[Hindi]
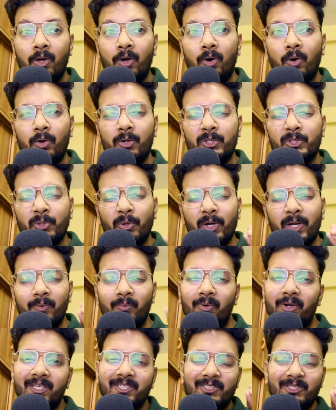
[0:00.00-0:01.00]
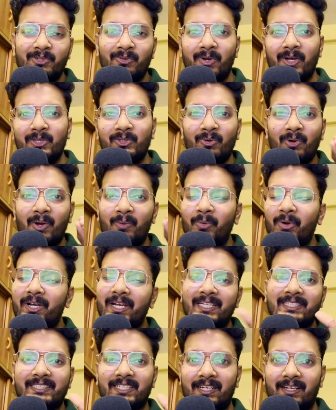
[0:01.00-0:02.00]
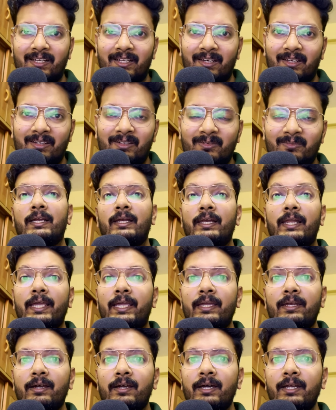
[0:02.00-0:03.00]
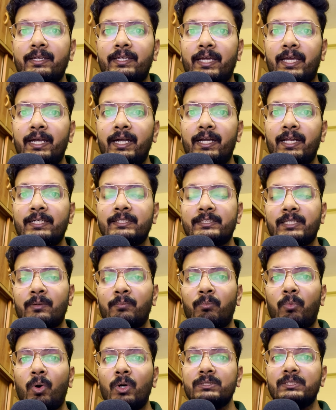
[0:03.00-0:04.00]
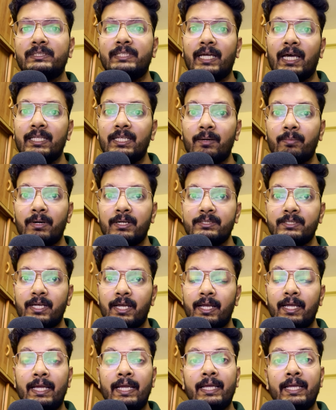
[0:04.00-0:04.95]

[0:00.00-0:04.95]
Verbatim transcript: और छोटी मोटी चीज़ों का थोड़ा बहुत टेंशन लेना लेकिन अगर यही टेंशन बहुत ज़्यादा बढ़ जाए